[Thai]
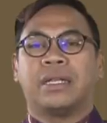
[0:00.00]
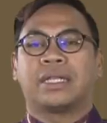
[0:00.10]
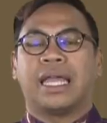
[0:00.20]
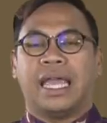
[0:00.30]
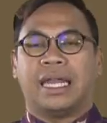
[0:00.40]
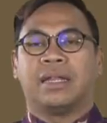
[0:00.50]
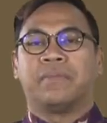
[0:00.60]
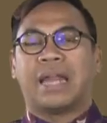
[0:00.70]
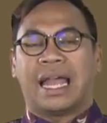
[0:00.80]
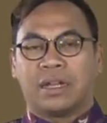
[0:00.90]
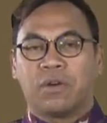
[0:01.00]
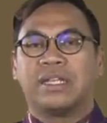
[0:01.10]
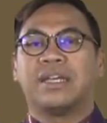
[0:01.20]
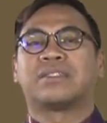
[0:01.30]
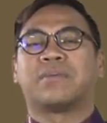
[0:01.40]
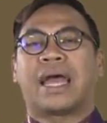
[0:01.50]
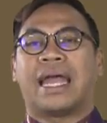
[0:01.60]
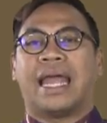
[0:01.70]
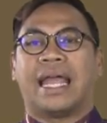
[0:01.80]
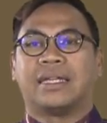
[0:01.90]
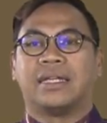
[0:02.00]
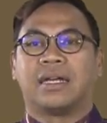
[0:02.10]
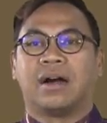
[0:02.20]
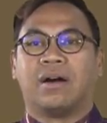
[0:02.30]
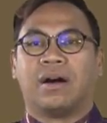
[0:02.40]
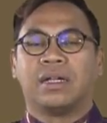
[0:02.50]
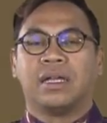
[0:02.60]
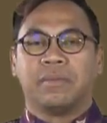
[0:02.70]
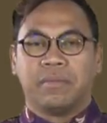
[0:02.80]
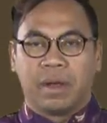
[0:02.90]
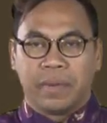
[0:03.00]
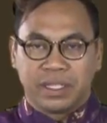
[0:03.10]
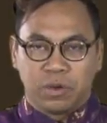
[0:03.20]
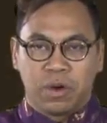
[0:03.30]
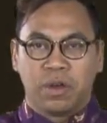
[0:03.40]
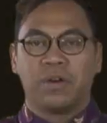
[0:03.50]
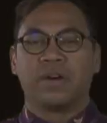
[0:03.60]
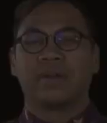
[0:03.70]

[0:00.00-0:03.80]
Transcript: นเขตแหล่งท่องเที่ยวสำคัญแห่งหนึ่งของเมืองพิษณุโลก